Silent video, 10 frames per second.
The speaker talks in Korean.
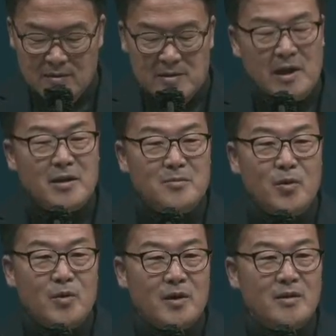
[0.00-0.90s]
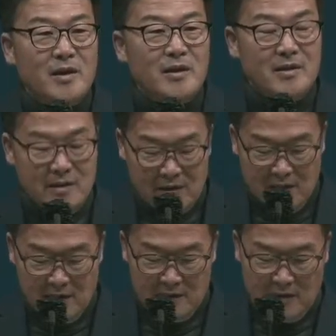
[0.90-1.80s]
장기 목회를 해야
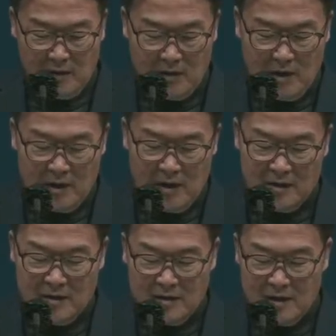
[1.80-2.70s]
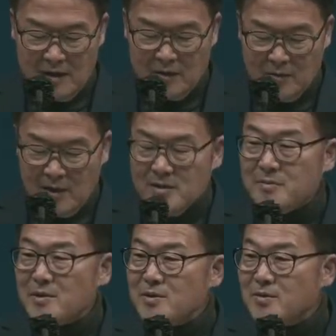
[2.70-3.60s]
되니까 건강해야 된다라고
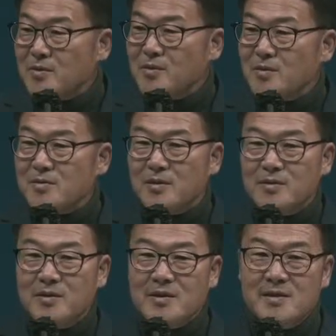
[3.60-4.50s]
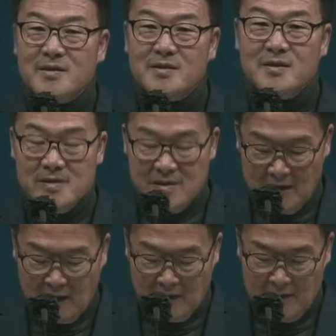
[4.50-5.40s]
말씀하셔도 저는 사실 그게
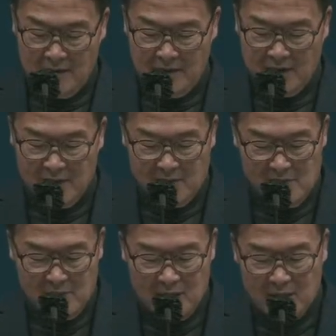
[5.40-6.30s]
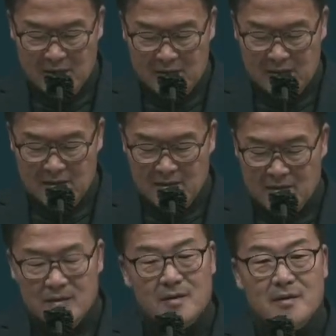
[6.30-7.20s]
잘 안 되는 사람입니다.
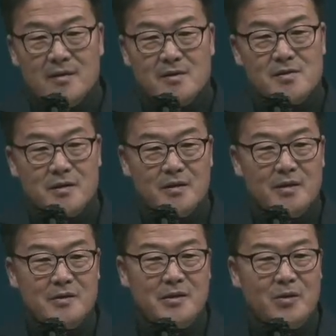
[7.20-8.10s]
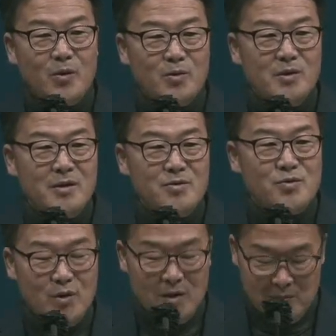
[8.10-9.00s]
저에게는 그냥 오늘이
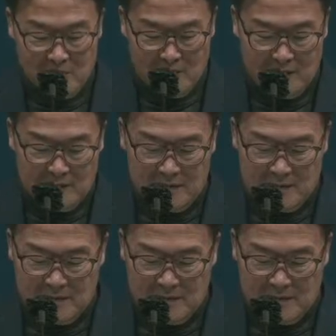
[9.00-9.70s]
중요합니다.